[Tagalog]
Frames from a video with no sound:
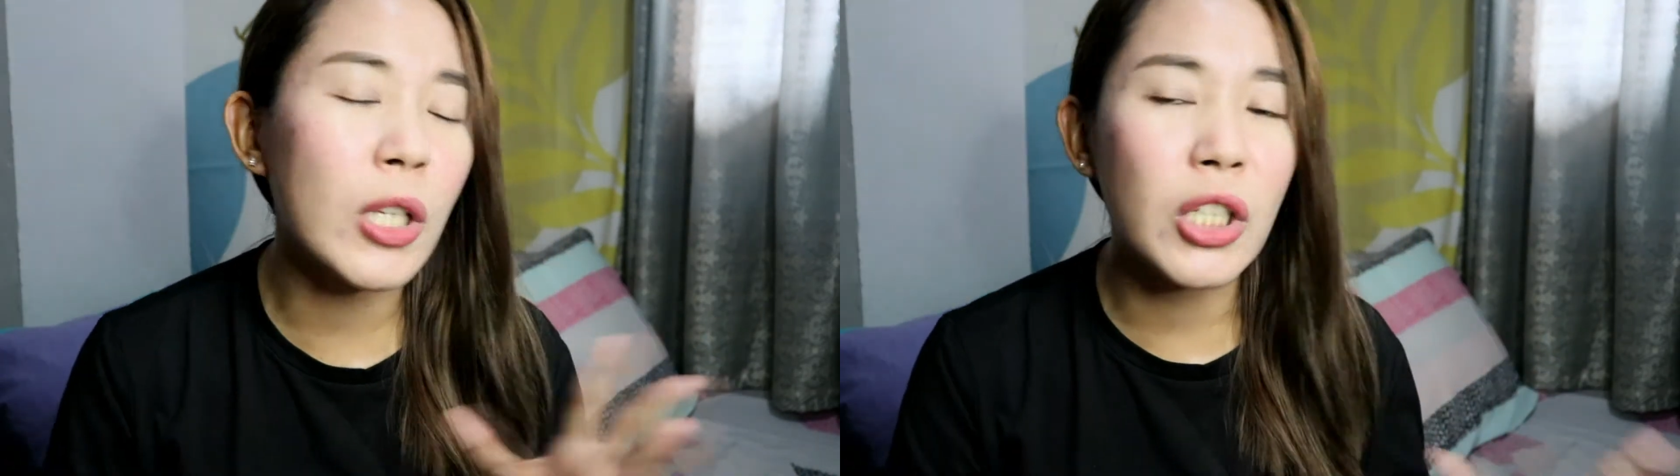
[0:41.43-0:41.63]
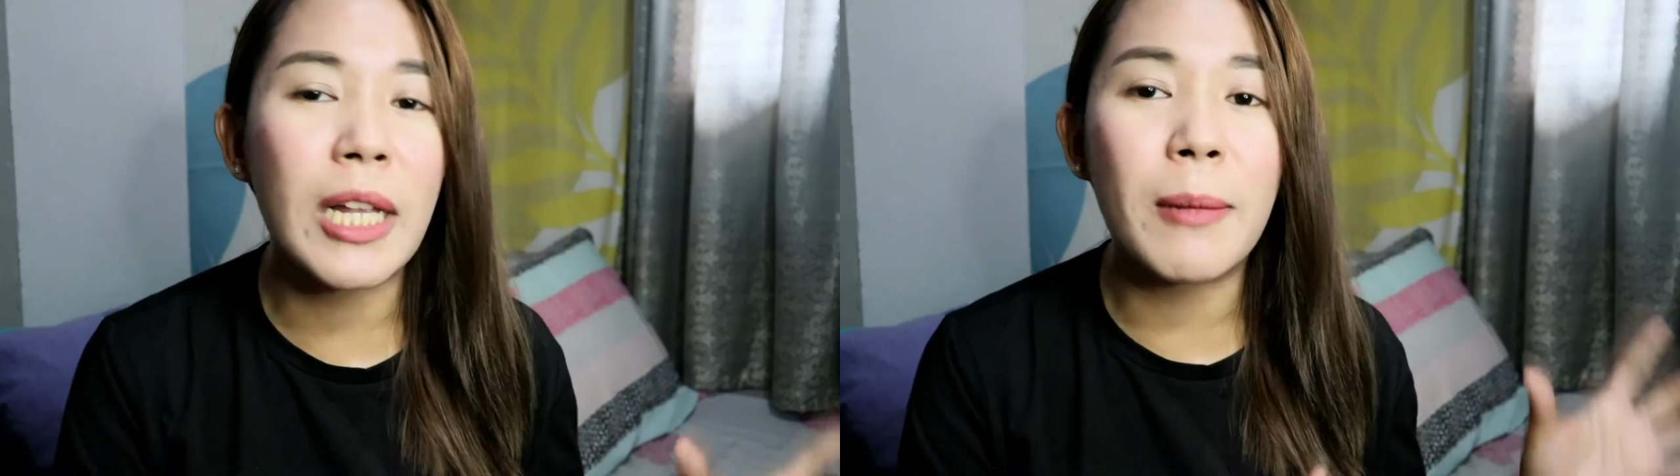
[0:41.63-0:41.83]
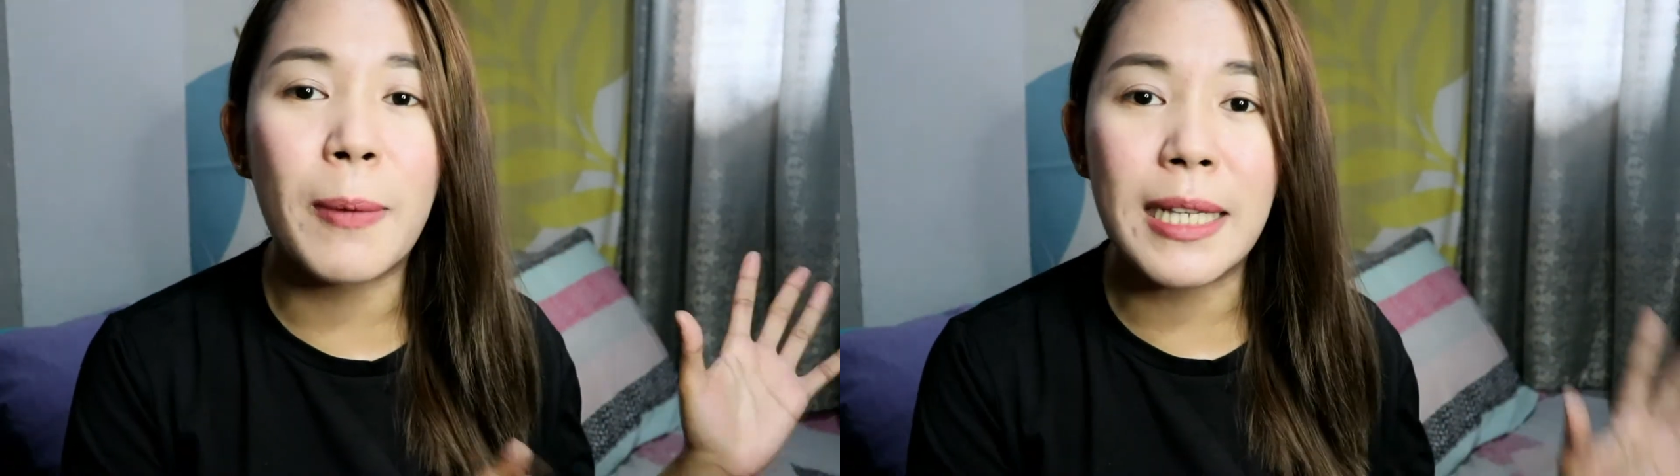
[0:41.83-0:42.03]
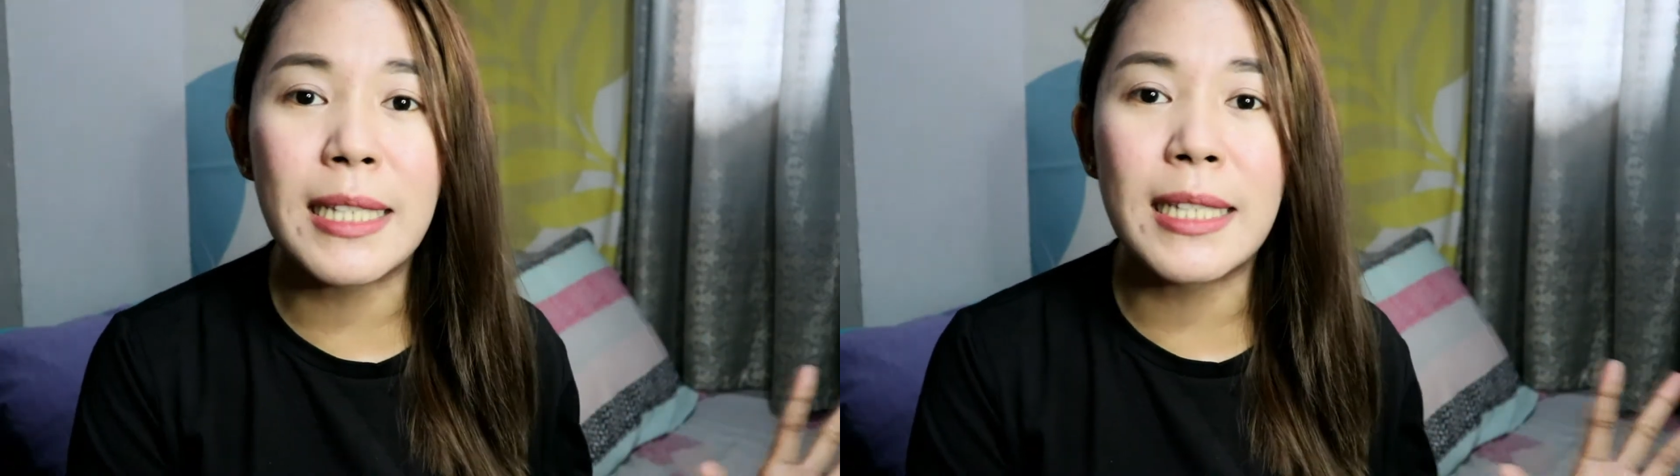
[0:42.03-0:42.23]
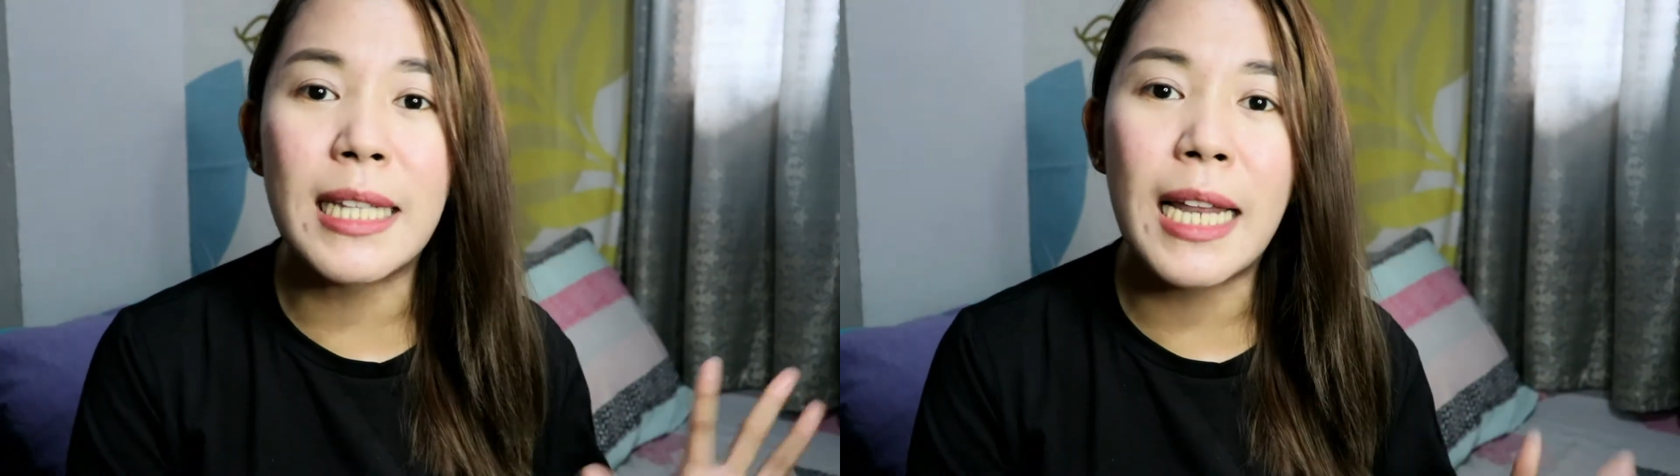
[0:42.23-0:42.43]
original
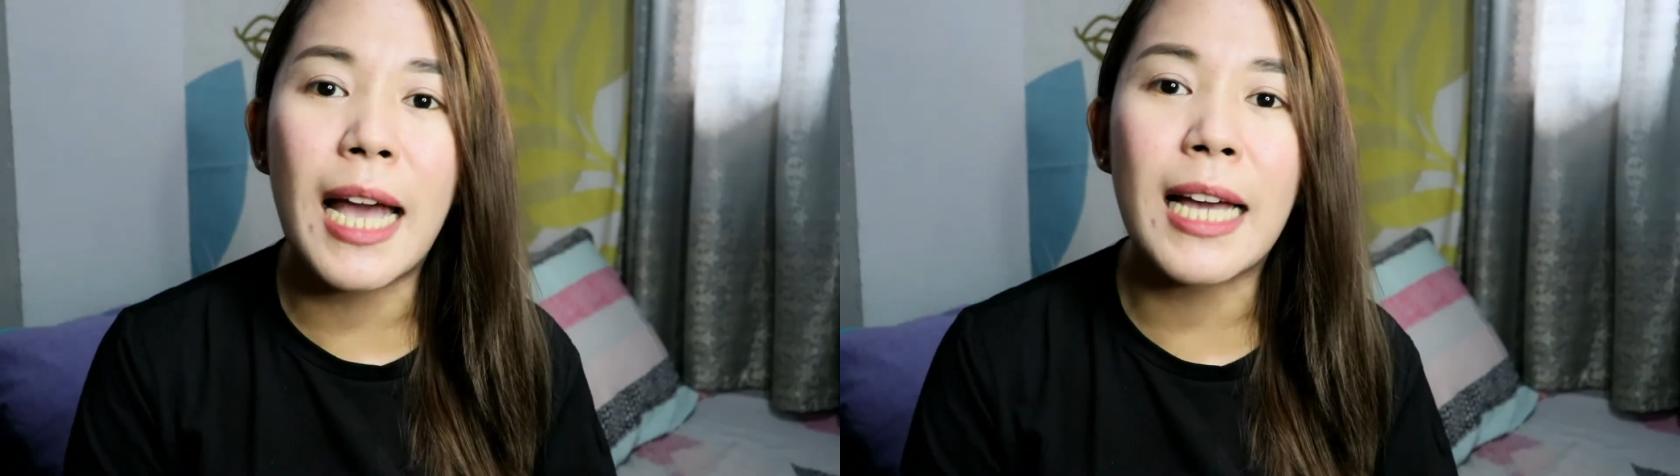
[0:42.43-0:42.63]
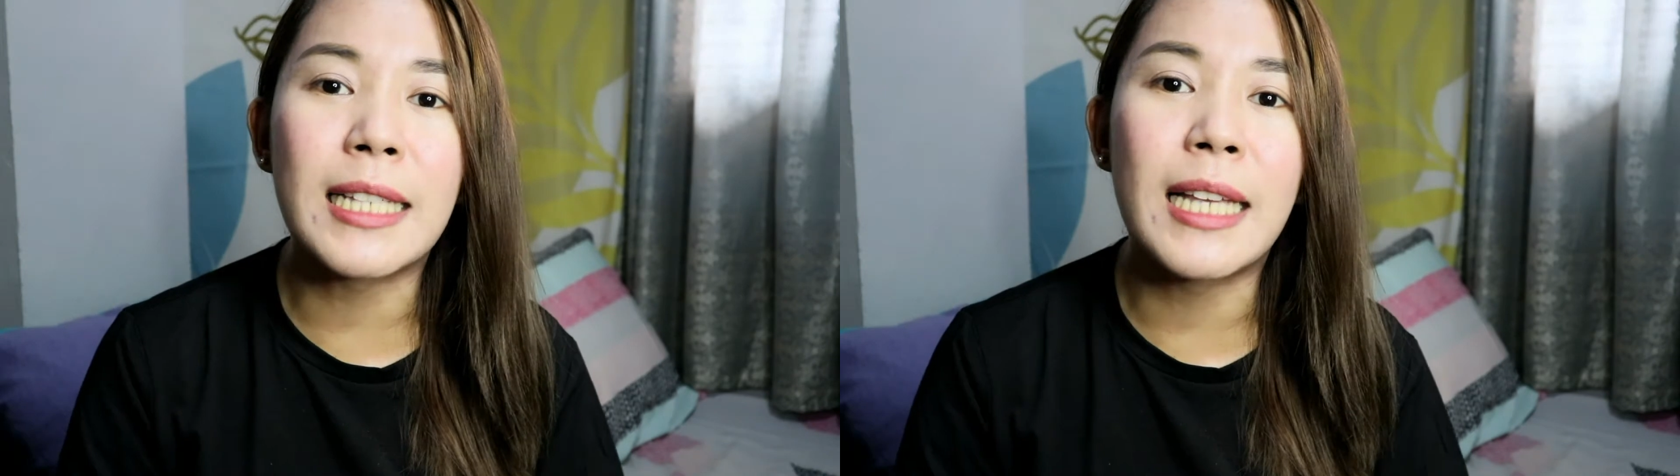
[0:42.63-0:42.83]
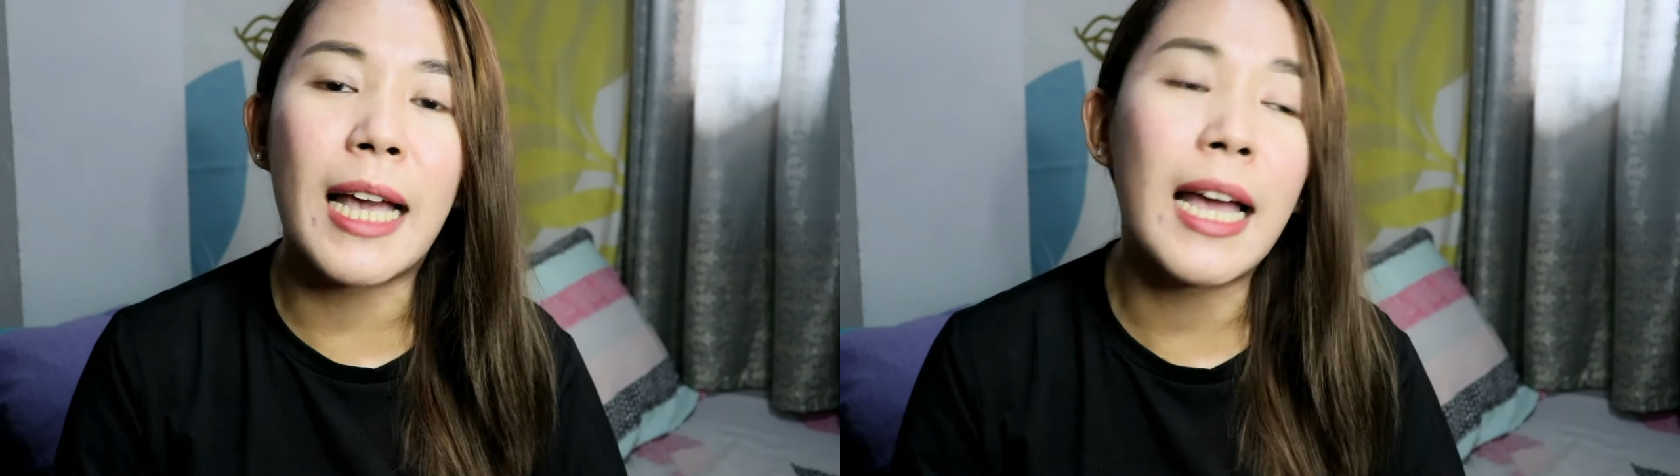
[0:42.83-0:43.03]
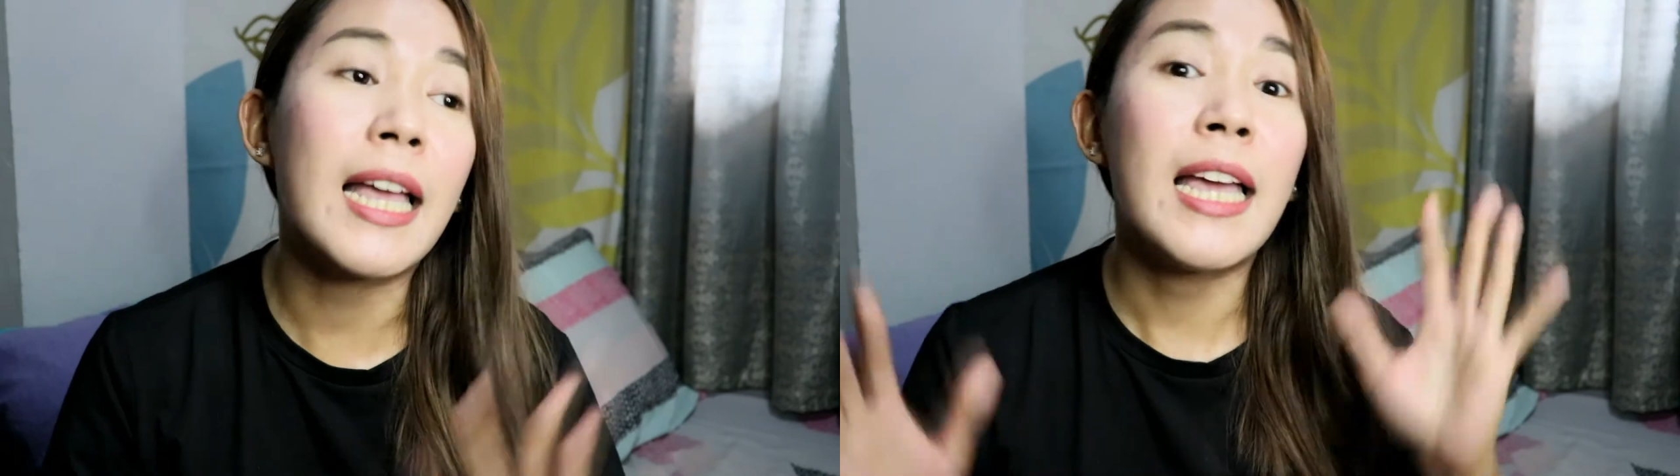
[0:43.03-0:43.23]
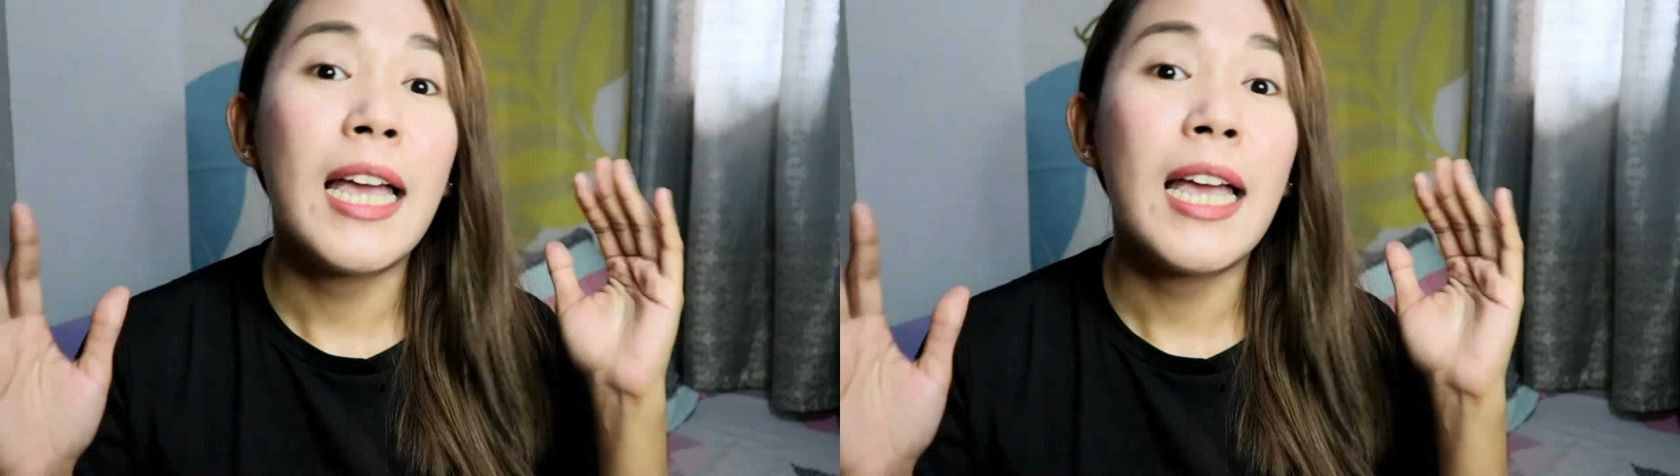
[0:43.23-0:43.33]
prices nila kasi nga